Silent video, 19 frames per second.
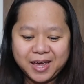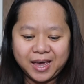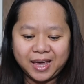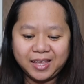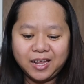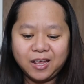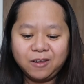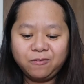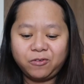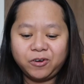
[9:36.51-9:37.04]

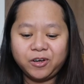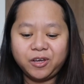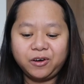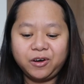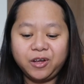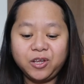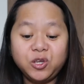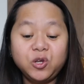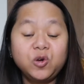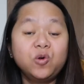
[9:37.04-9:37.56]
And then, for the
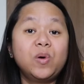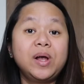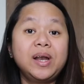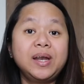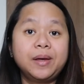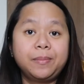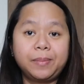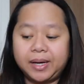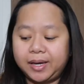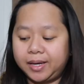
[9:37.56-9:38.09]
renewal
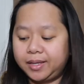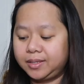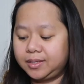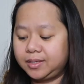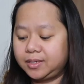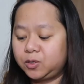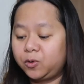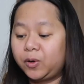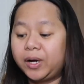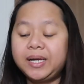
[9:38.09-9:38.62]

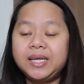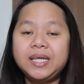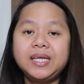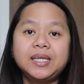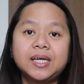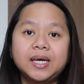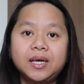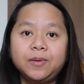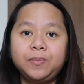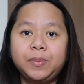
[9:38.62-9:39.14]
naman, so
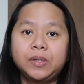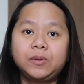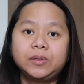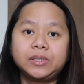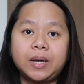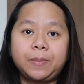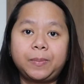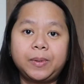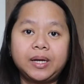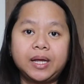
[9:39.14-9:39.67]
kanina,
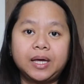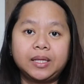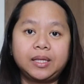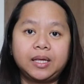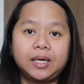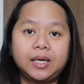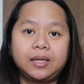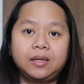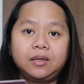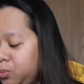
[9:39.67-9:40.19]
pinag-usapan
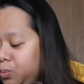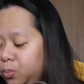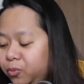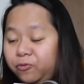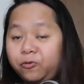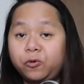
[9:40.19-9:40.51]
natin,